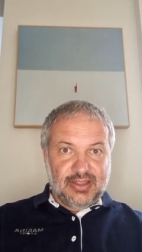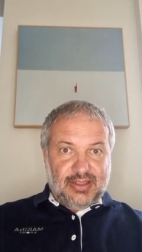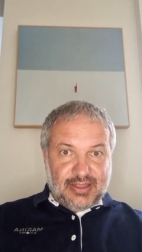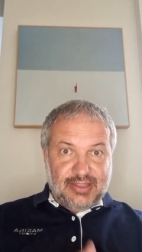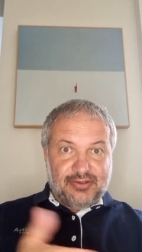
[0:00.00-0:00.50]

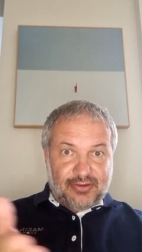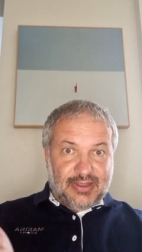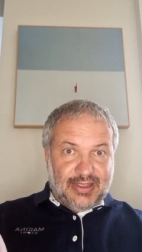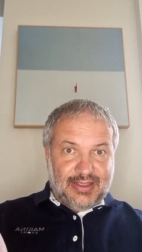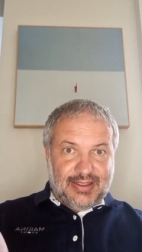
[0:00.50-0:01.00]
e io
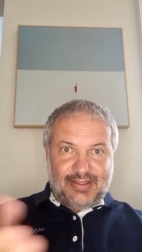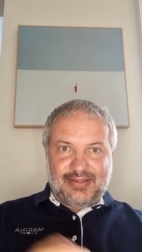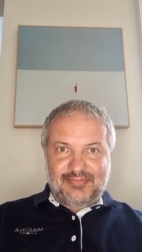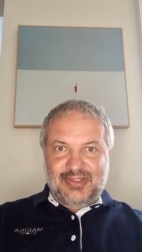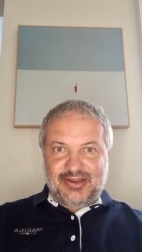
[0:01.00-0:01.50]
eh,
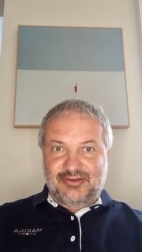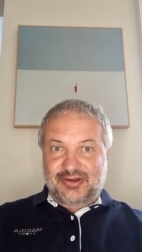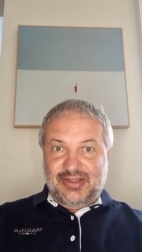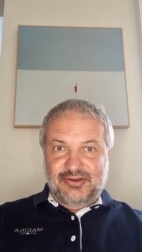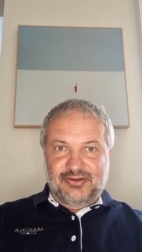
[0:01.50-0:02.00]
eh mi
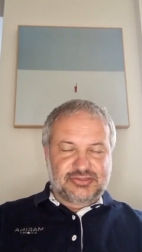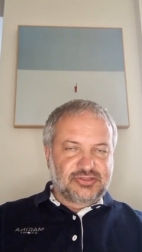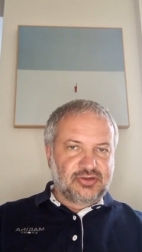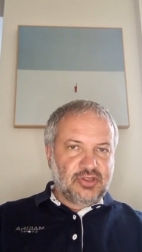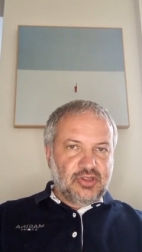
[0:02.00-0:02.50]
ricordo il
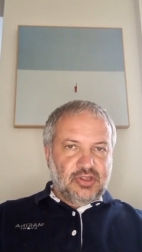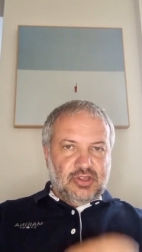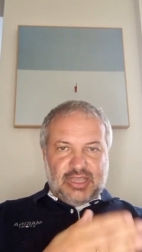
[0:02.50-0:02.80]
nostro